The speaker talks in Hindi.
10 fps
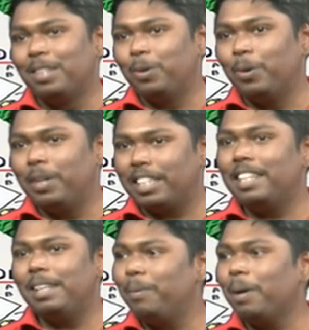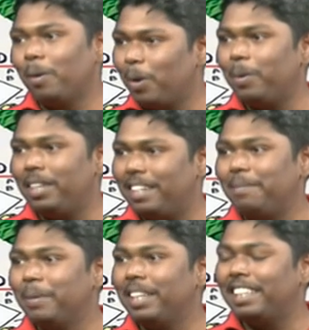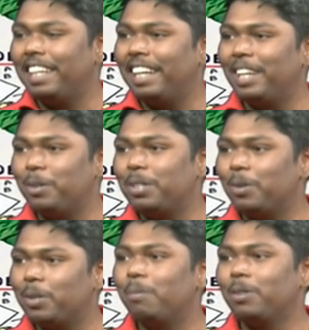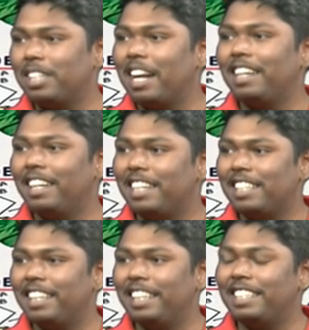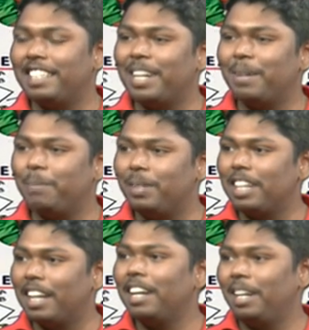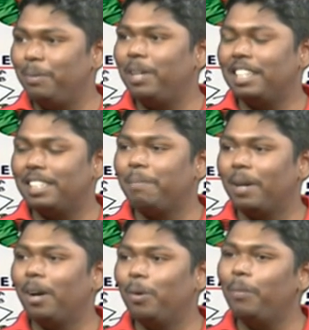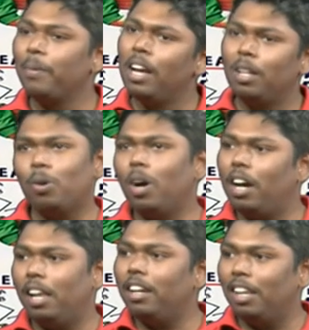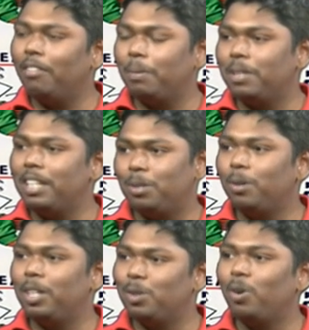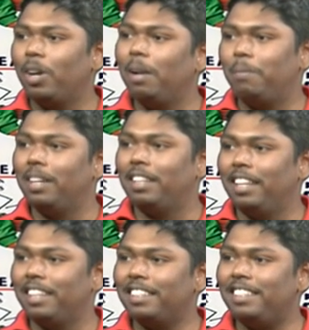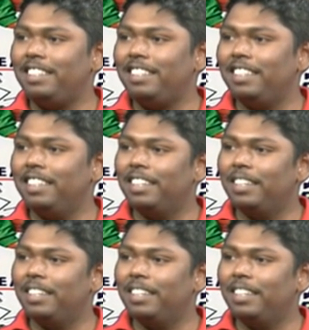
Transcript: तो इसके लिए भी हम लोग अभी मदद कर रहे हैं कुछ ना कुछ हम लोग स्टार्ट करना चाहते हैं स्टार्टअप झारखंड के भी जैसे बड़ा हो तो हाँ अलग अलग वेबसाइट्स तो है जो लोग हेल्प करते हैं तो